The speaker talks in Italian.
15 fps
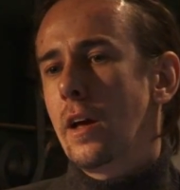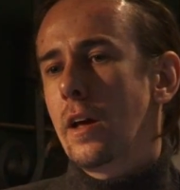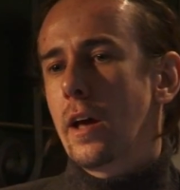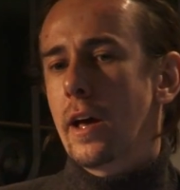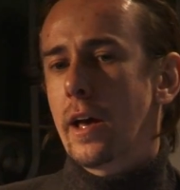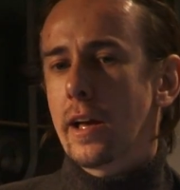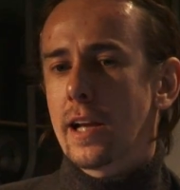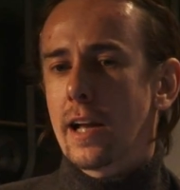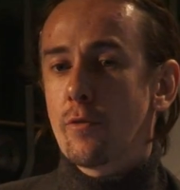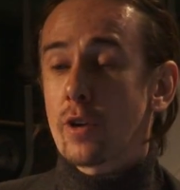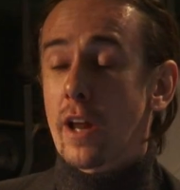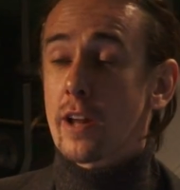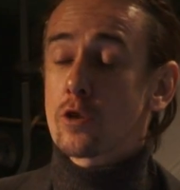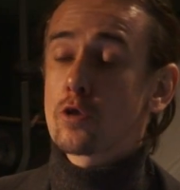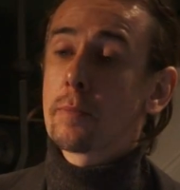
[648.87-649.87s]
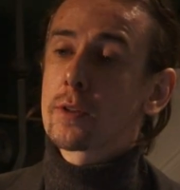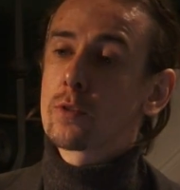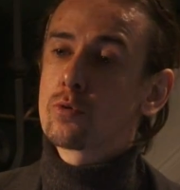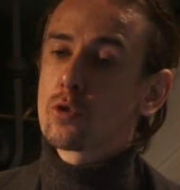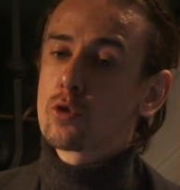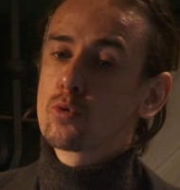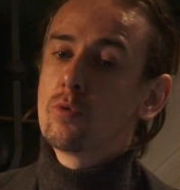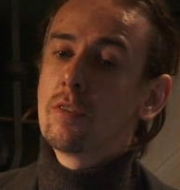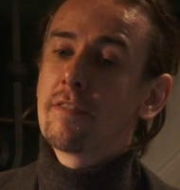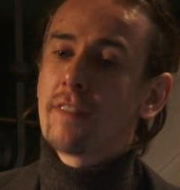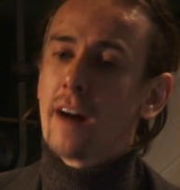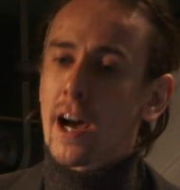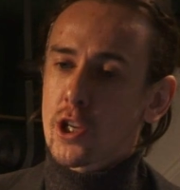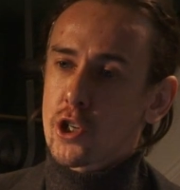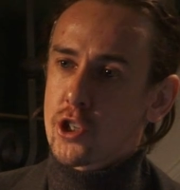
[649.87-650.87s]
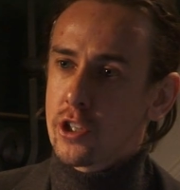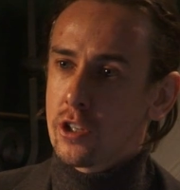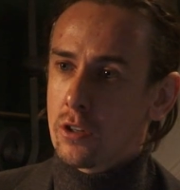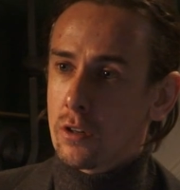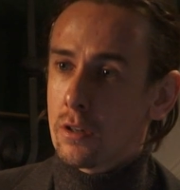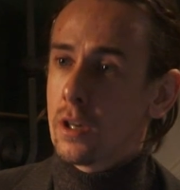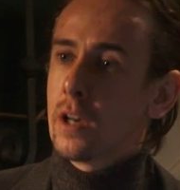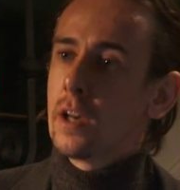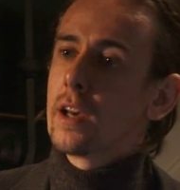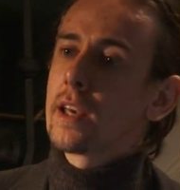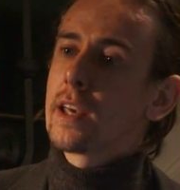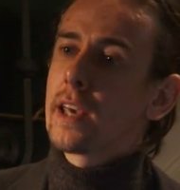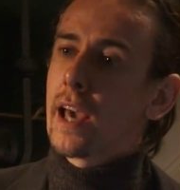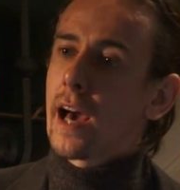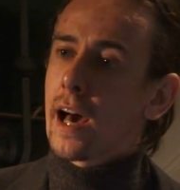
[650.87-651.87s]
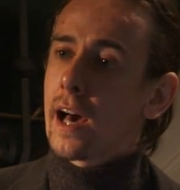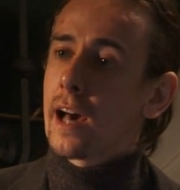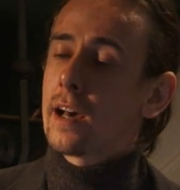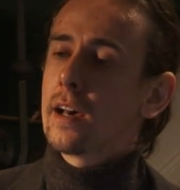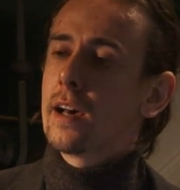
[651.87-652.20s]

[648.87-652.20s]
eh, lavorare soprattutto sul fascino che ha